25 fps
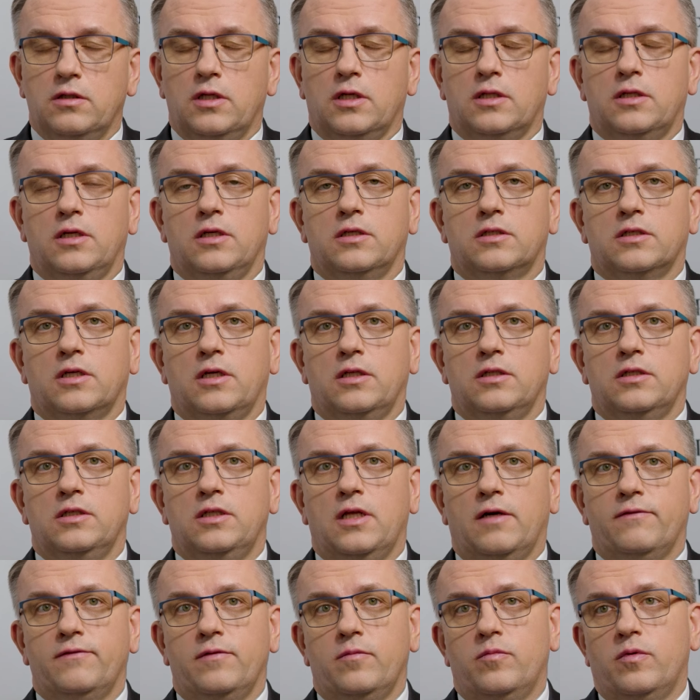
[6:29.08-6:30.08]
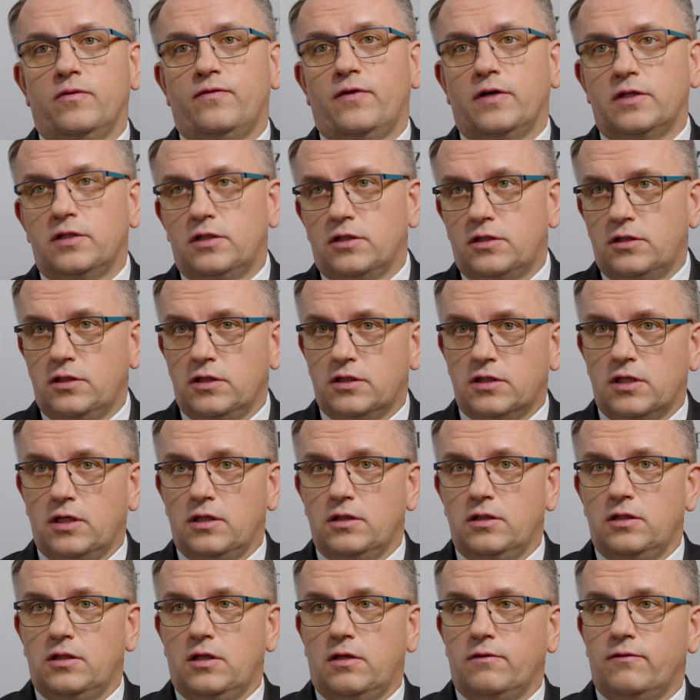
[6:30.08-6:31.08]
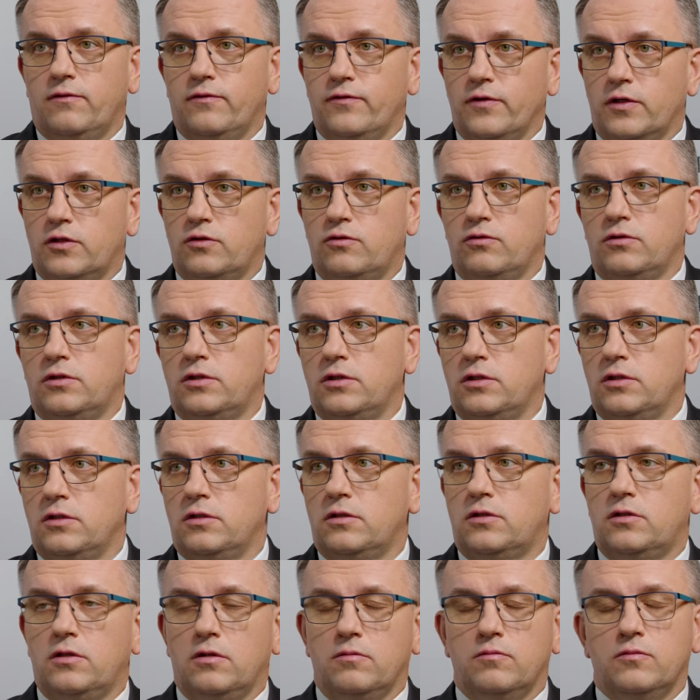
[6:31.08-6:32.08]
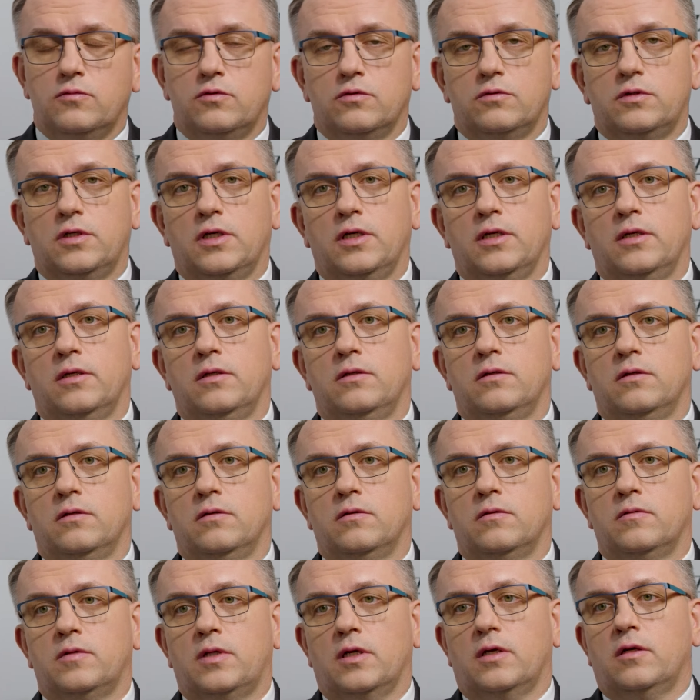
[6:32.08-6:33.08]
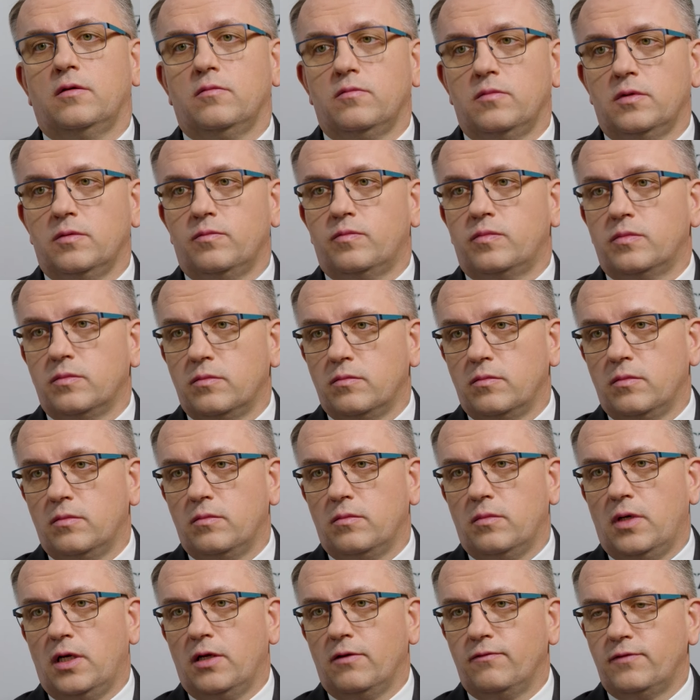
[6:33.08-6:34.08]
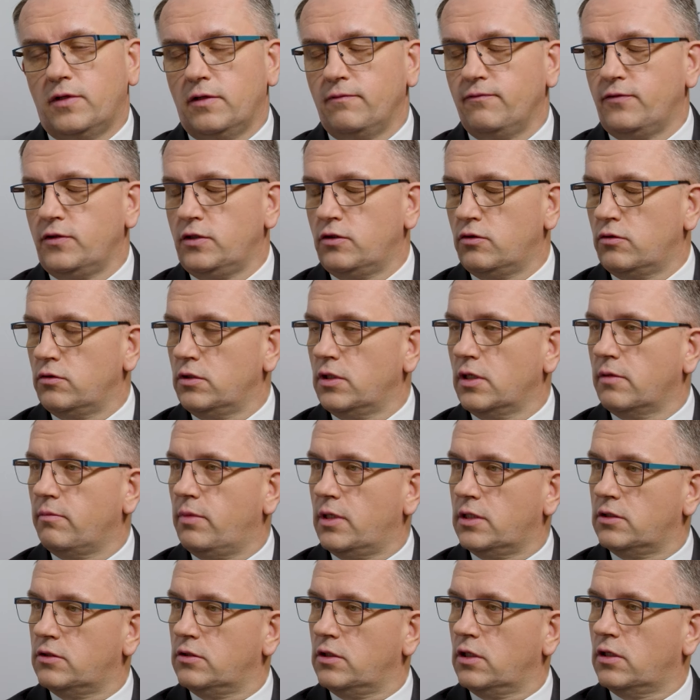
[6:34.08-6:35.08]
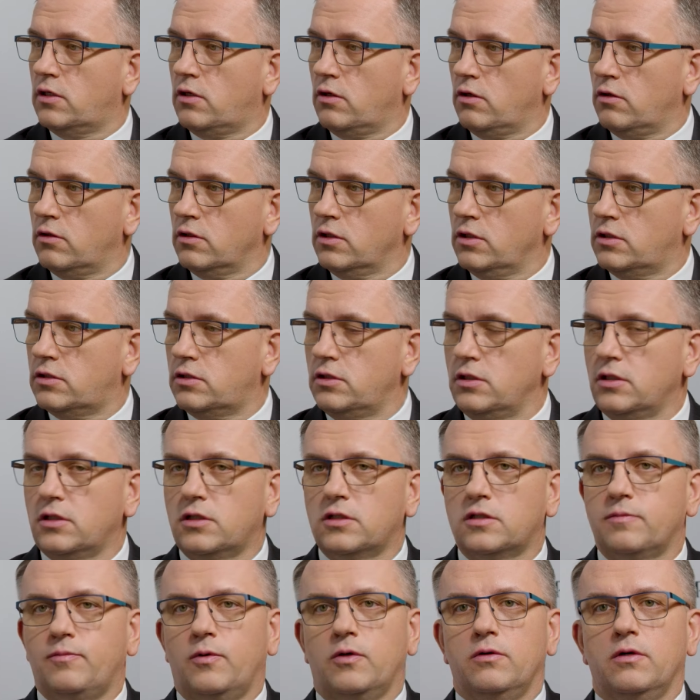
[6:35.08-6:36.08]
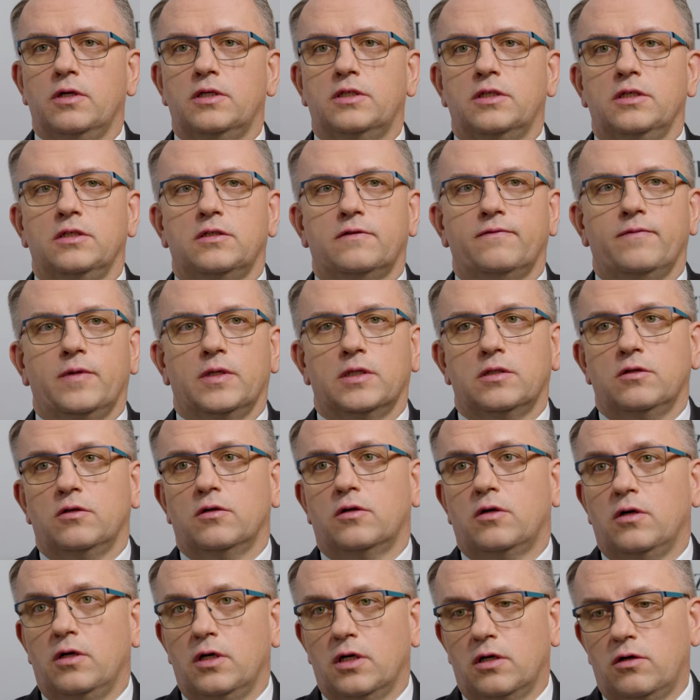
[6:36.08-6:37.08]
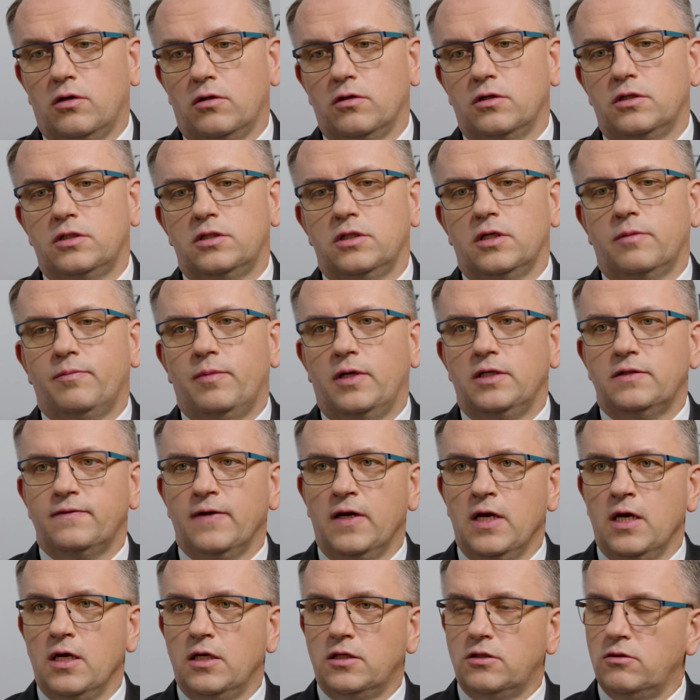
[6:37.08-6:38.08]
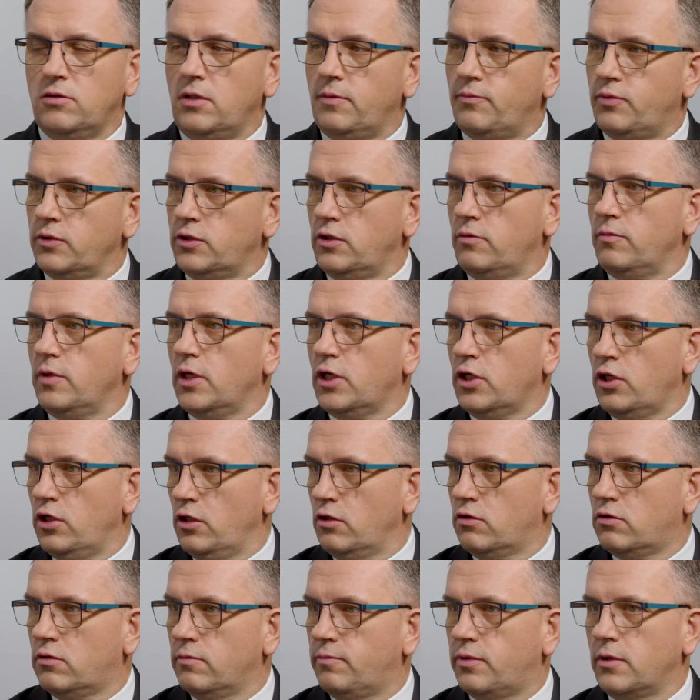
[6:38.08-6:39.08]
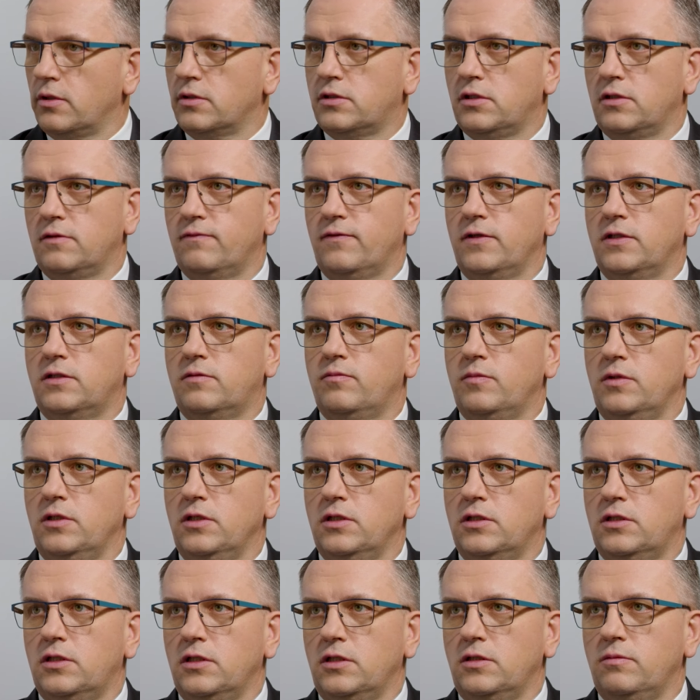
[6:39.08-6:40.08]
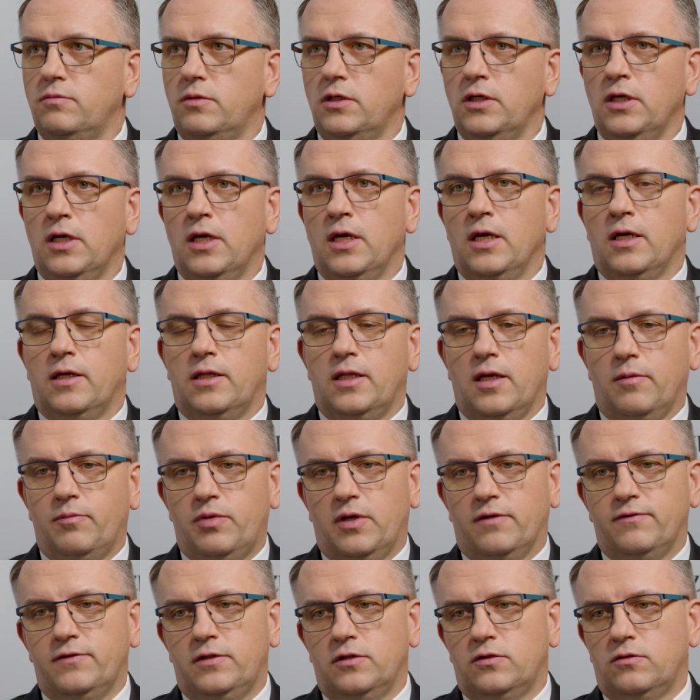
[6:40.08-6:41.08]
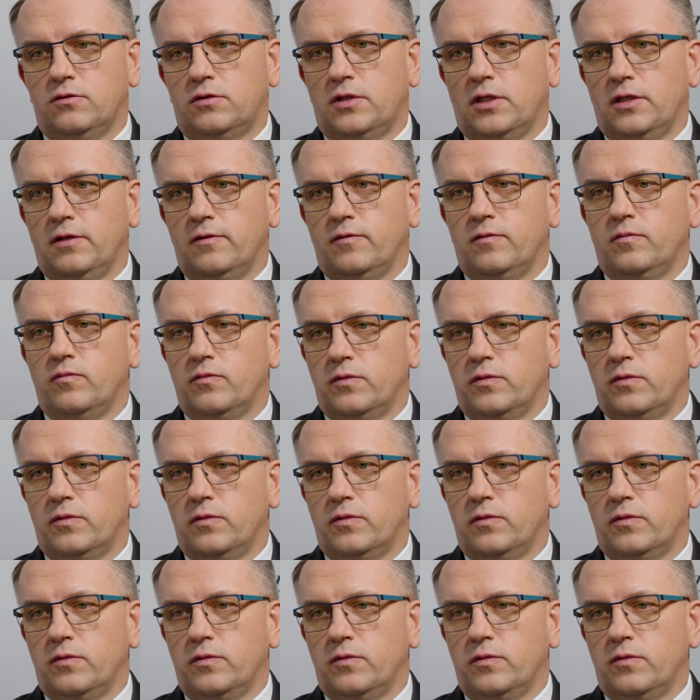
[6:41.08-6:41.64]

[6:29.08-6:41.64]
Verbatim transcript: na tle Skandynawii, bo faktycznie Skandynawowie, którzy są tutaj no, takimi, mają ten wizerunek bardzo ekologicznych społeczeństw, bardzo ekologicznych państw, są na poziomie kilku procent, więc my jesteśmy naprawdę tutaj